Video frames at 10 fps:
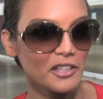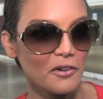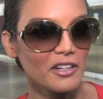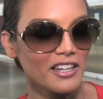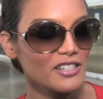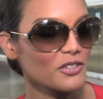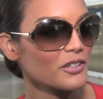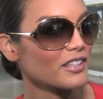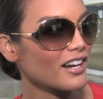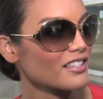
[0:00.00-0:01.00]
que tengo el derecho
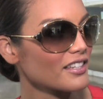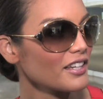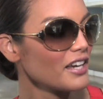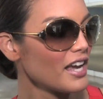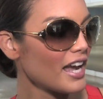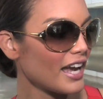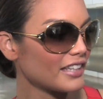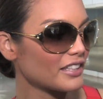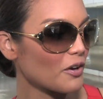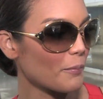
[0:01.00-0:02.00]
de estar allí,
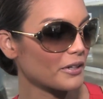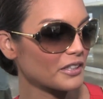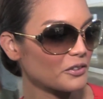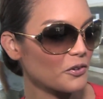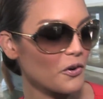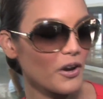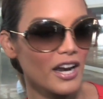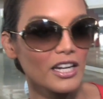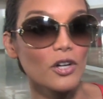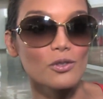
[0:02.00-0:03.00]
este, compartiendo con
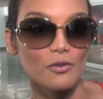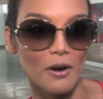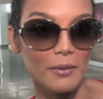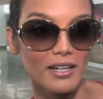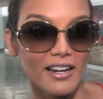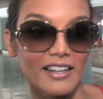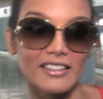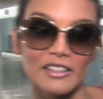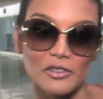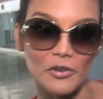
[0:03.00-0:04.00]
él y con su familia que
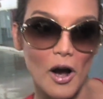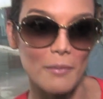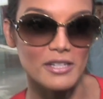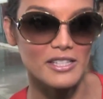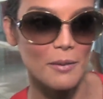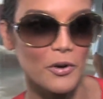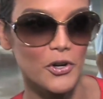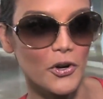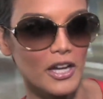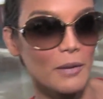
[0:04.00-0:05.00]
tanto nos apreciamos y
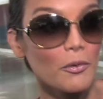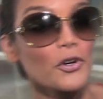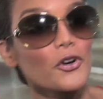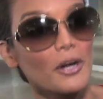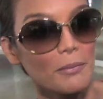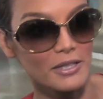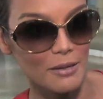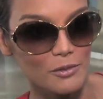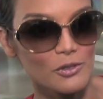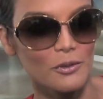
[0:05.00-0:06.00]
nos queremos y nos
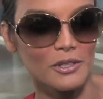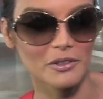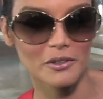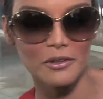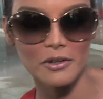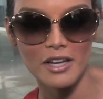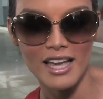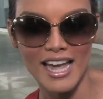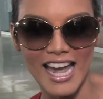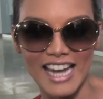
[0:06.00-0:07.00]
respetamos sobre todo.
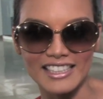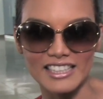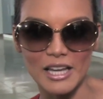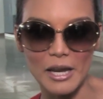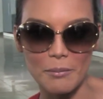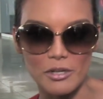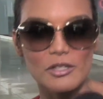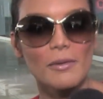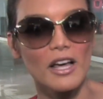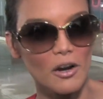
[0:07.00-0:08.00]
Este, pero
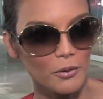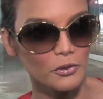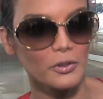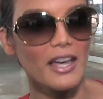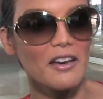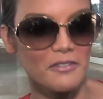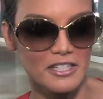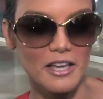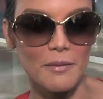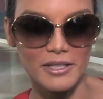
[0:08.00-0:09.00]
si me da la oportunidad
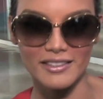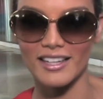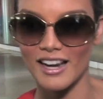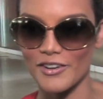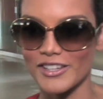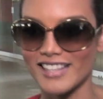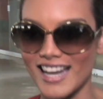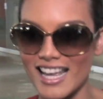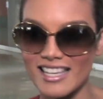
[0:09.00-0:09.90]
definitivamente, claro que estaré